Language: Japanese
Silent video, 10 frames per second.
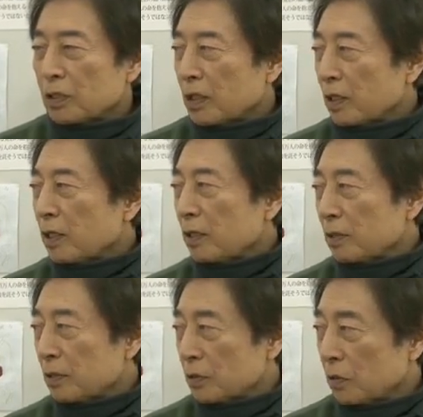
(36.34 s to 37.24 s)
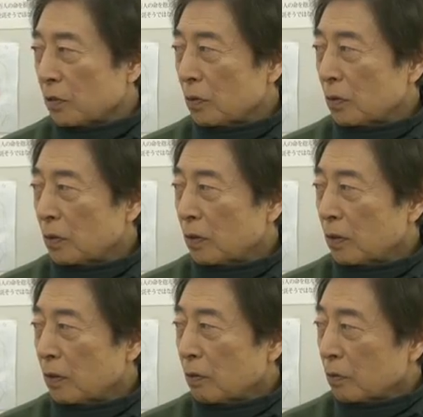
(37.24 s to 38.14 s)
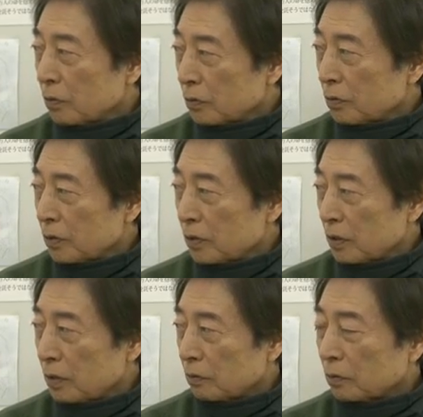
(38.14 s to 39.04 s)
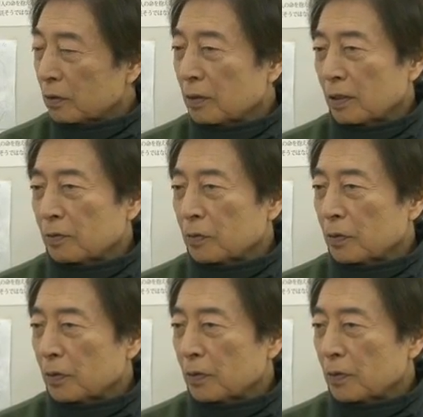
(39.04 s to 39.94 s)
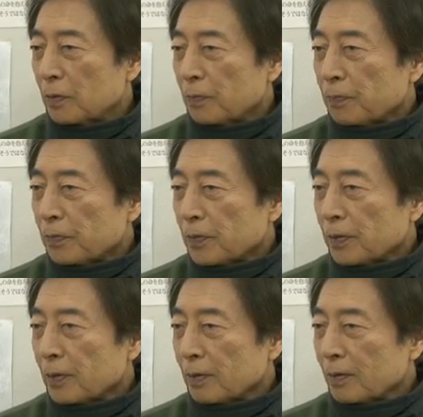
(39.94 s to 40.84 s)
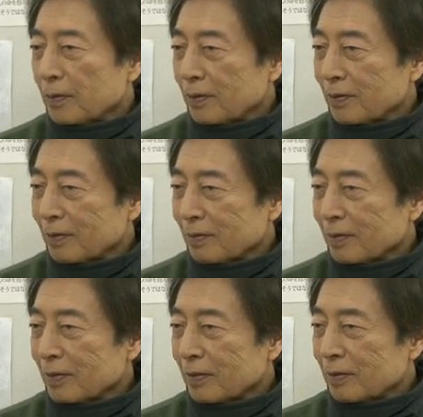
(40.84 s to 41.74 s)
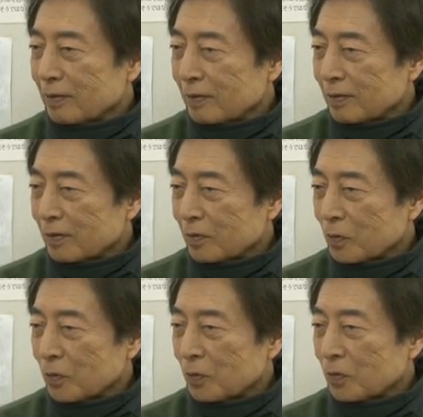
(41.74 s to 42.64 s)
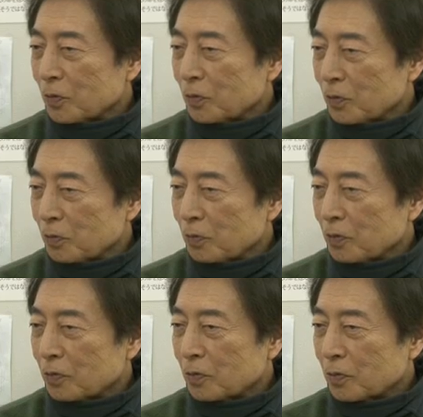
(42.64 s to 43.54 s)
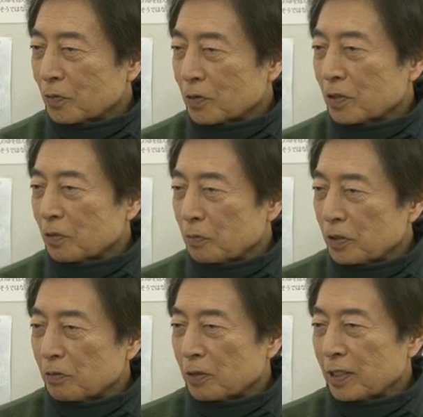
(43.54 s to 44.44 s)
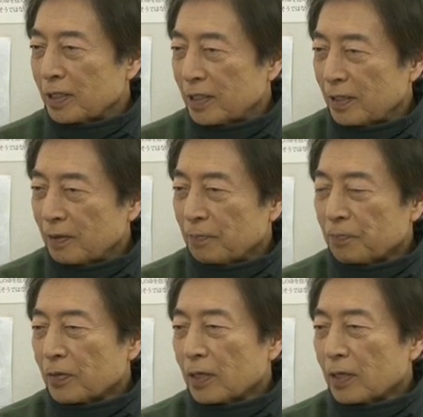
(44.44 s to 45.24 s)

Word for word: 身動きされないんですよ本当にじっとあのうんこうこちらを見ておられて、